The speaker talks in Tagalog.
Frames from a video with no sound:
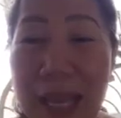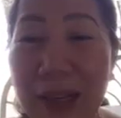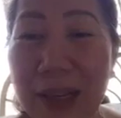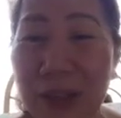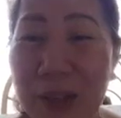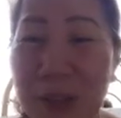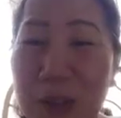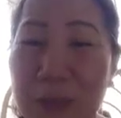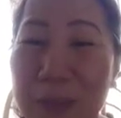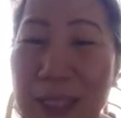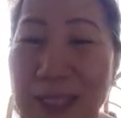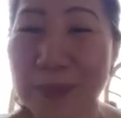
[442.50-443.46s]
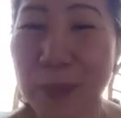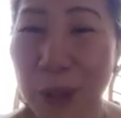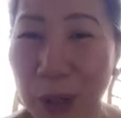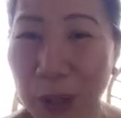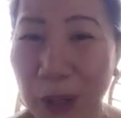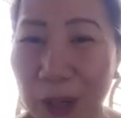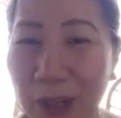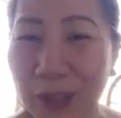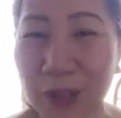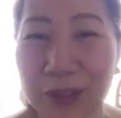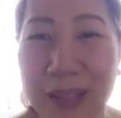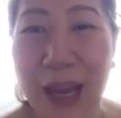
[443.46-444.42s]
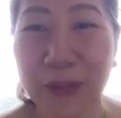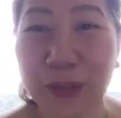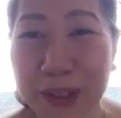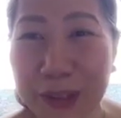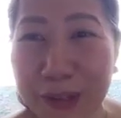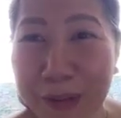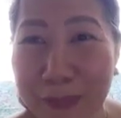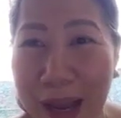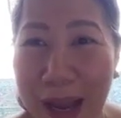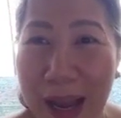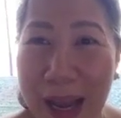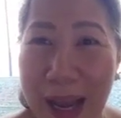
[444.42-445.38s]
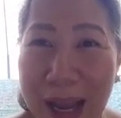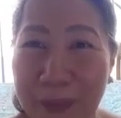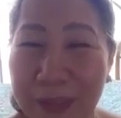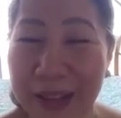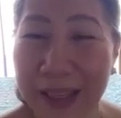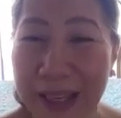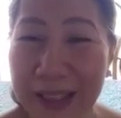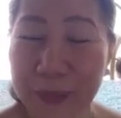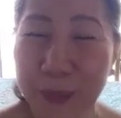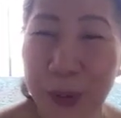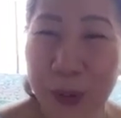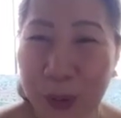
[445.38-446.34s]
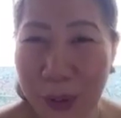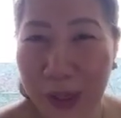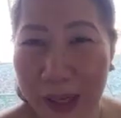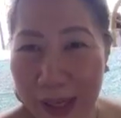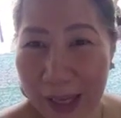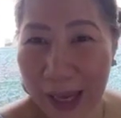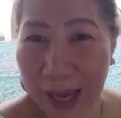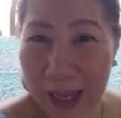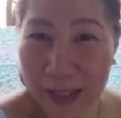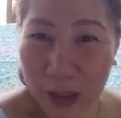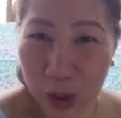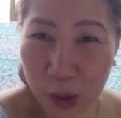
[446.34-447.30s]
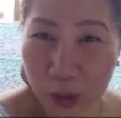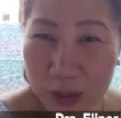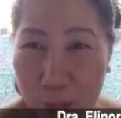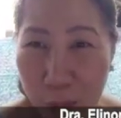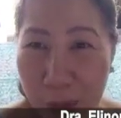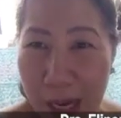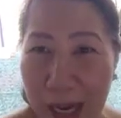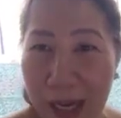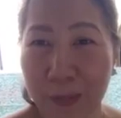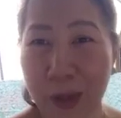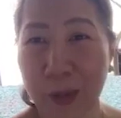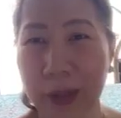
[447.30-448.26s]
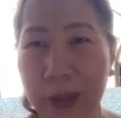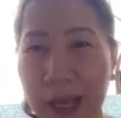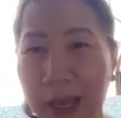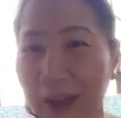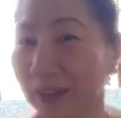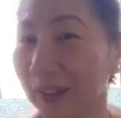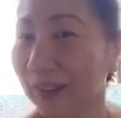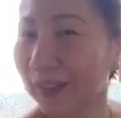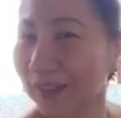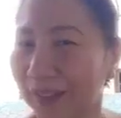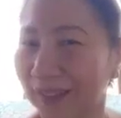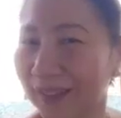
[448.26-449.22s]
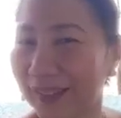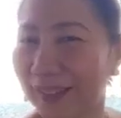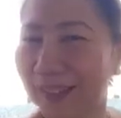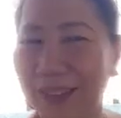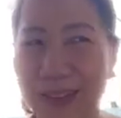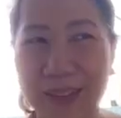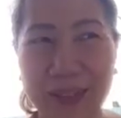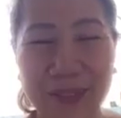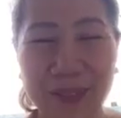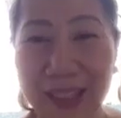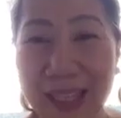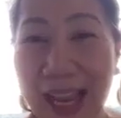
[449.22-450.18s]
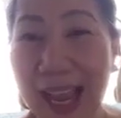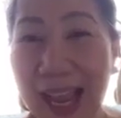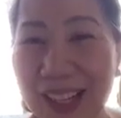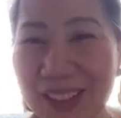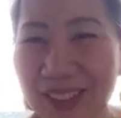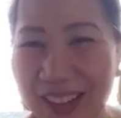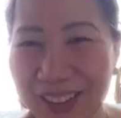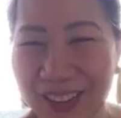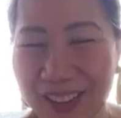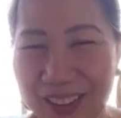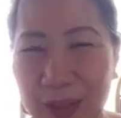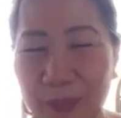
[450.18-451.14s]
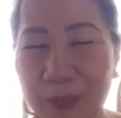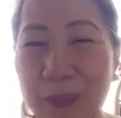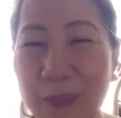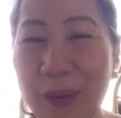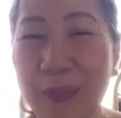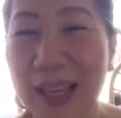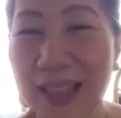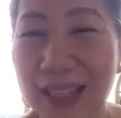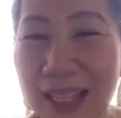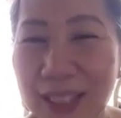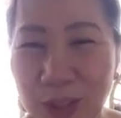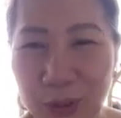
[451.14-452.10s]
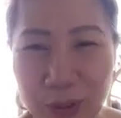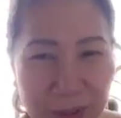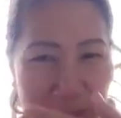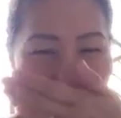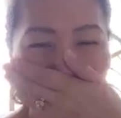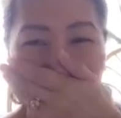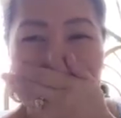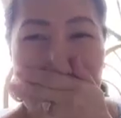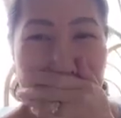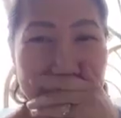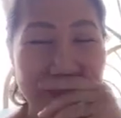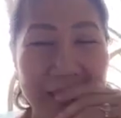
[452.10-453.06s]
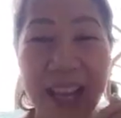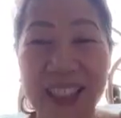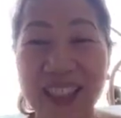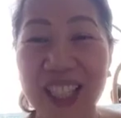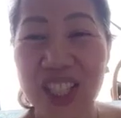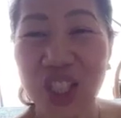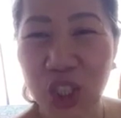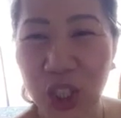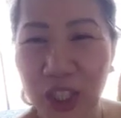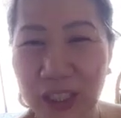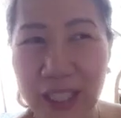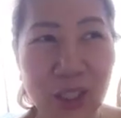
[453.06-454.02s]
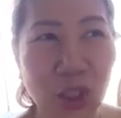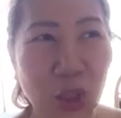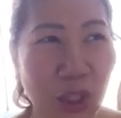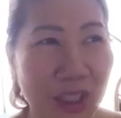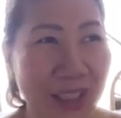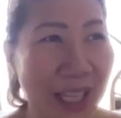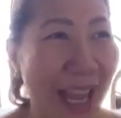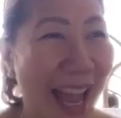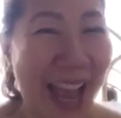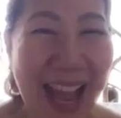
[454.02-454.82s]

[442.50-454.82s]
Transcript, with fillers: Hello, Miss Byrne. Good afternoon, ma'am. Yes po. Andito ako sa Boracay mamaya. Mag-aano ako. Magbe-bathing suit. Naka t-shirt and shorts.